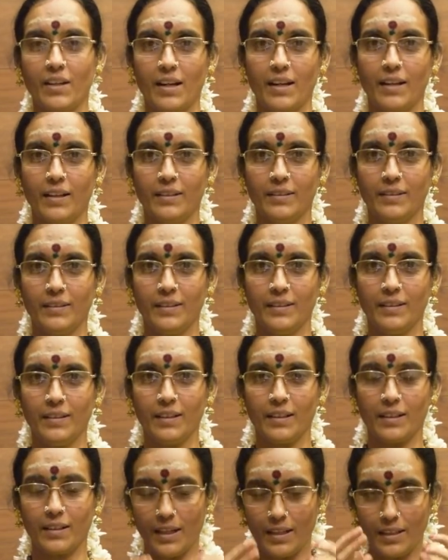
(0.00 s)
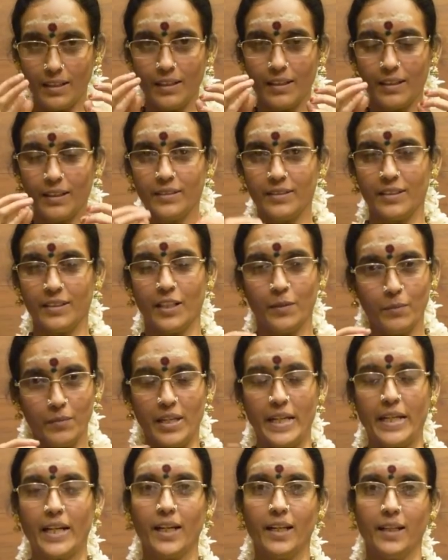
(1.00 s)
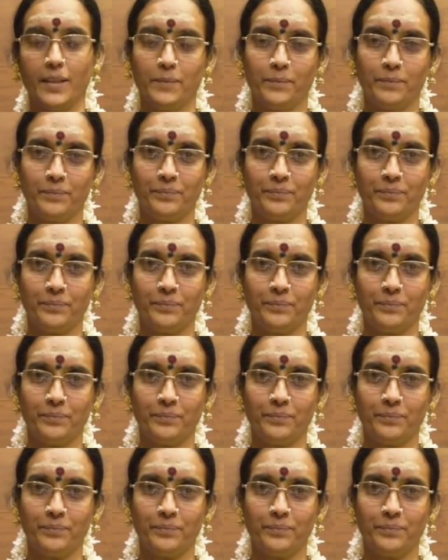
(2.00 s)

வரல கண்ணில் ஜலம் நிற்கலை